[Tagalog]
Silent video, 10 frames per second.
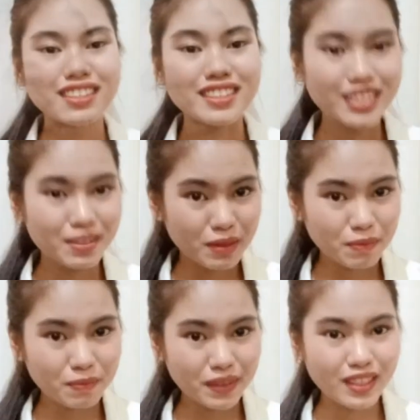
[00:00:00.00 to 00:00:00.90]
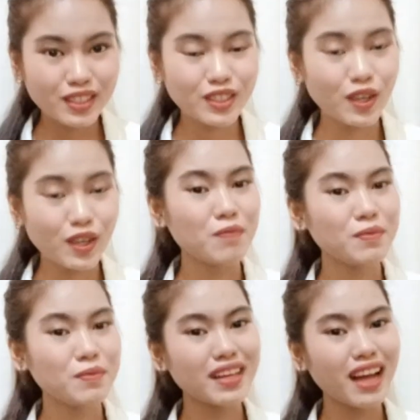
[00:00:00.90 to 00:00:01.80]
Gemapel Joan
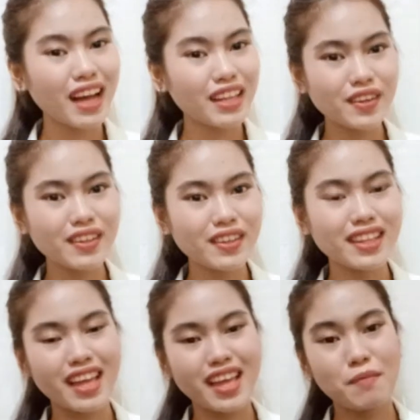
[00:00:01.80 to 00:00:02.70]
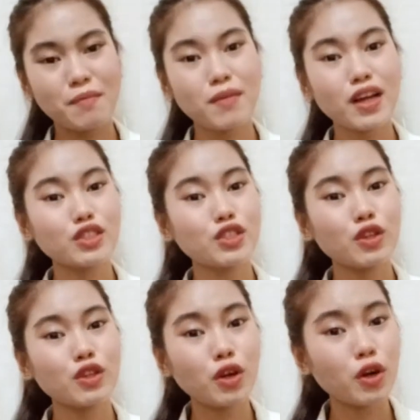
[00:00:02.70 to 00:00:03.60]
Brigado de
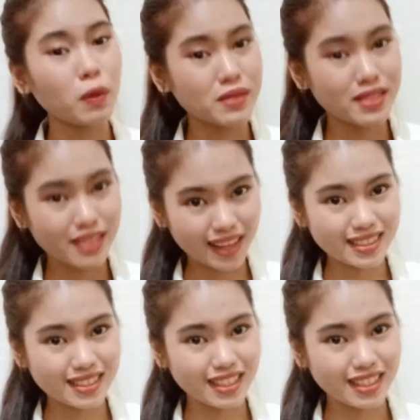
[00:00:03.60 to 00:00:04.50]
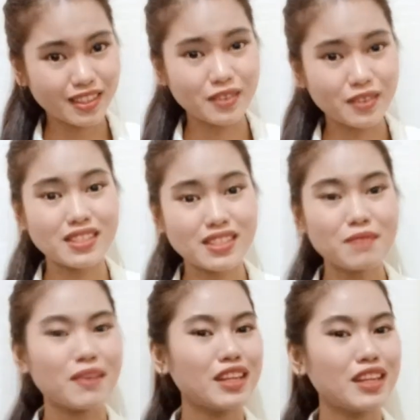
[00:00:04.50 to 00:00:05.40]
Bachelor of Science in
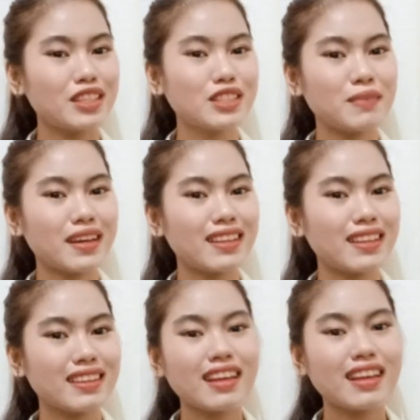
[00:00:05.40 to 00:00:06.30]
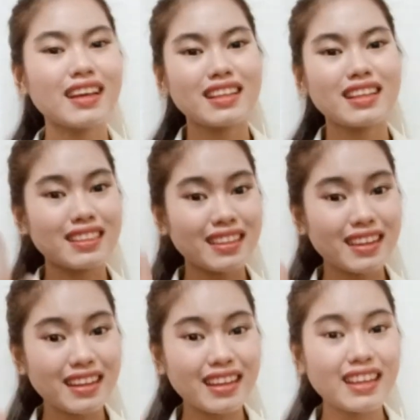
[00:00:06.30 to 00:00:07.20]
Tourism Management
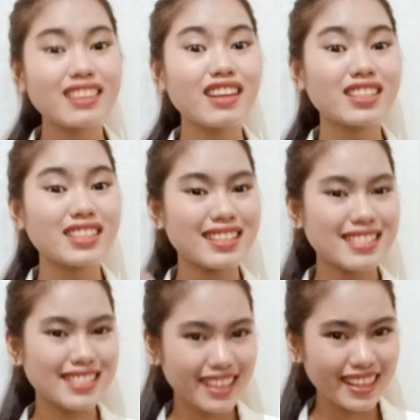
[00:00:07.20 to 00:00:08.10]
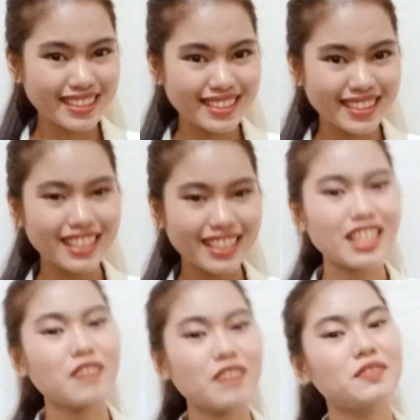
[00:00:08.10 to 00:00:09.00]
3-6 in
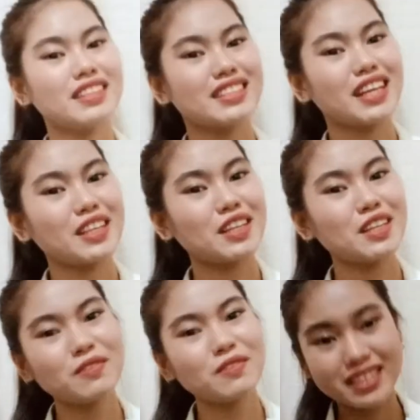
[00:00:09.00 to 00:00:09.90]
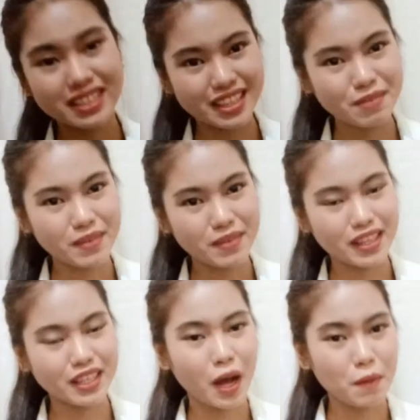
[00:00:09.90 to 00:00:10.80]
Cavite State University main
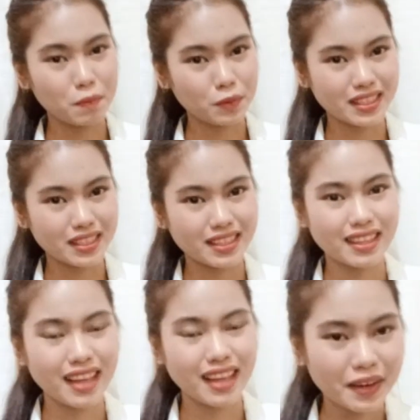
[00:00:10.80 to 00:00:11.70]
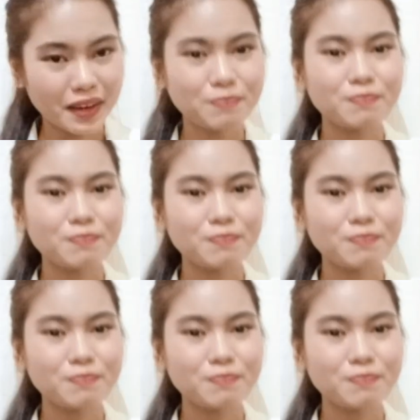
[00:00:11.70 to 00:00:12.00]
campus Indang.